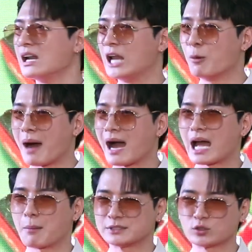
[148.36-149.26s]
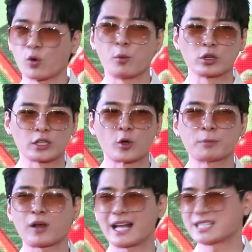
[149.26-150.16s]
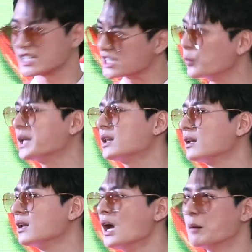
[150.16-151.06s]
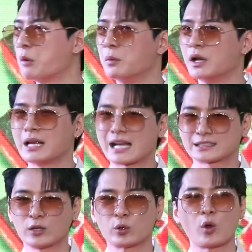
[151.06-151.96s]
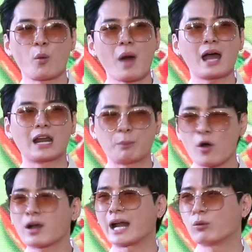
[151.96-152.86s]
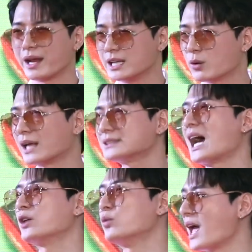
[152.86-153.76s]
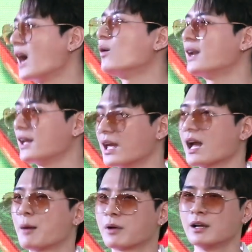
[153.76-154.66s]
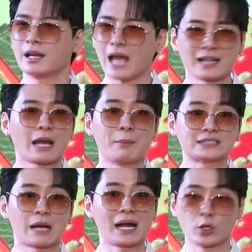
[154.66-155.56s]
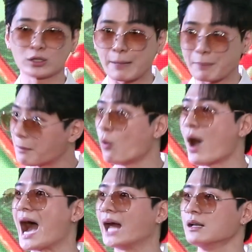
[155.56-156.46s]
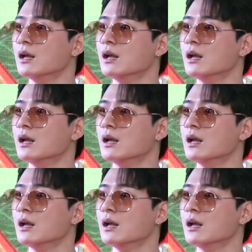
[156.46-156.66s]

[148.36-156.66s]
แล้วบางครั้งมันส่งผลกระทบต่อการใช้ชีวิตผมเลยอยากจะรณรงค์ว่าเราป้องกันไว้ดีกว่ารักษาอยู่แล้วอะไรอย่างเงี้ยครับก็เลยอถ้ามันสามารถลดการเป็นเบาหวาน